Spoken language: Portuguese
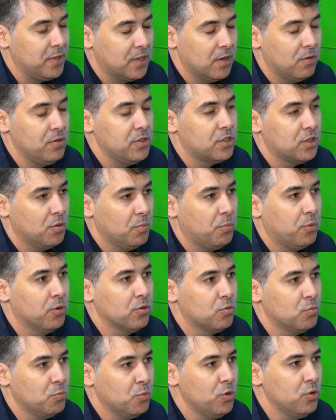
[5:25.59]
Então, isso é um
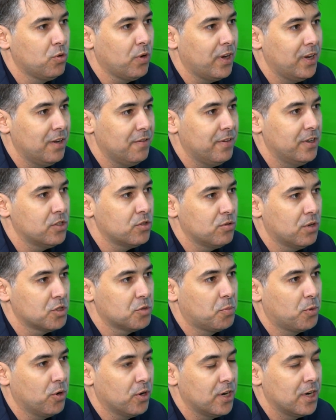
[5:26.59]
ponto muito relevante no nosso
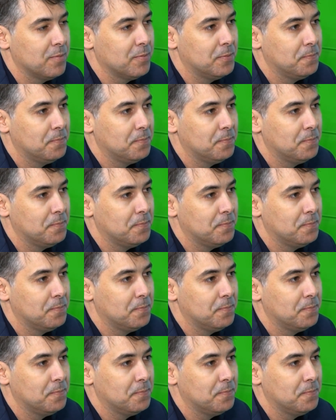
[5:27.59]
programa.